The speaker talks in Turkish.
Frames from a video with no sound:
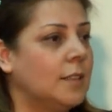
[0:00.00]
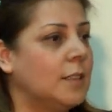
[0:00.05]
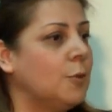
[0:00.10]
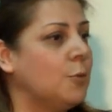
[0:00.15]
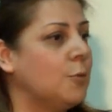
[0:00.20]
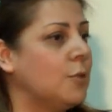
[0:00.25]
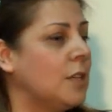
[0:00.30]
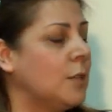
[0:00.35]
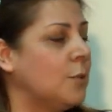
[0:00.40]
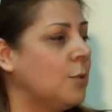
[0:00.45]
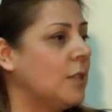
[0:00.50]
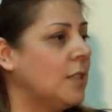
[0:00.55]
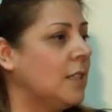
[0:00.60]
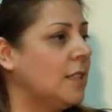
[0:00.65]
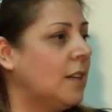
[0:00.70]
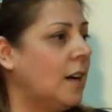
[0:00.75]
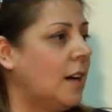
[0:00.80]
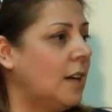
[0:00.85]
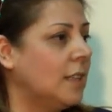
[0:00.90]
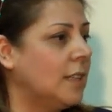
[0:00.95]
e, yüzey
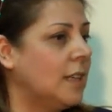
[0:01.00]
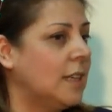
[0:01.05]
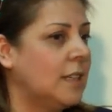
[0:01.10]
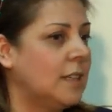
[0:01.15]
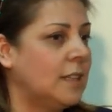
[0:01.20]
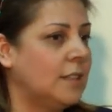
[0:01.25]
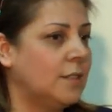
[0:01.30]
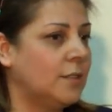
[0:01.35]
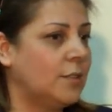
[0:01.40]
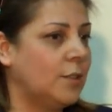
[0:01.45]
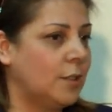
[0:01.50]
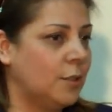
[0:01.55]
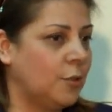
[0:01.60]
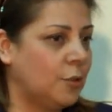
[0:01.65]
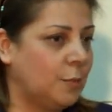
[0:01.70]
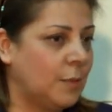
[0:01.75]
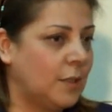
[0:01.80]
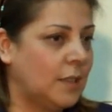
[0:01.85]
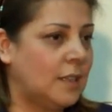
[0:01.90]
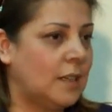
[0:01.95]
üzerinde hangi
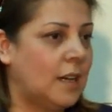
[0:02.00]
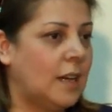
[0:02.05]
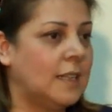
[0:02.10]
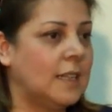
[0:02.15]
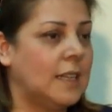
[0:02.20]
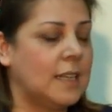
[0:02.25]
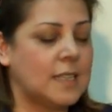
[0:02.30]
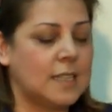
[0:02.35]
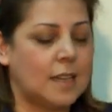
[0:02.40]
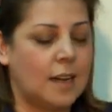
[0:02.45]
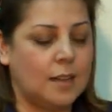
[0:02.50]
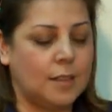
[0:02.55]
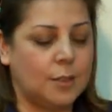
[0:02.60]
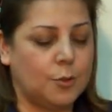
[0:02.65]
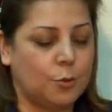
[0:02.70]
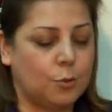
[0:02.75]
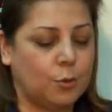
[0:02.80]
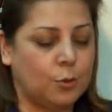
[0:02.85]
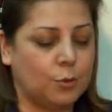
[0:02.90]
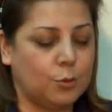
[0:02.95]
çalışmalar, hangi
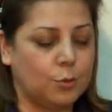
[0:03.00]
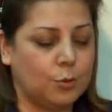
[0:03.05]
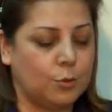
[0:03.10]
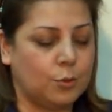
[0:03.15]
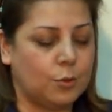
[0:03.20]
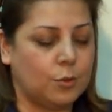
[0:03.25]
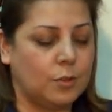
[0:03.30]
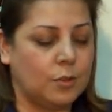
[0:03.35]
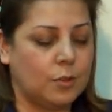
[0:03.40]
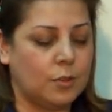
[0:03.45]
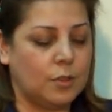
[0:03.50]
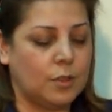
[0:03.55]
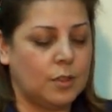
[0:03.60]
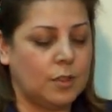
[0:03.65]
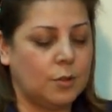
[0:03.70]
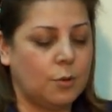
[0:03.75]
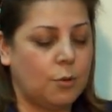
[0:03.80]
eserler olduğunu e,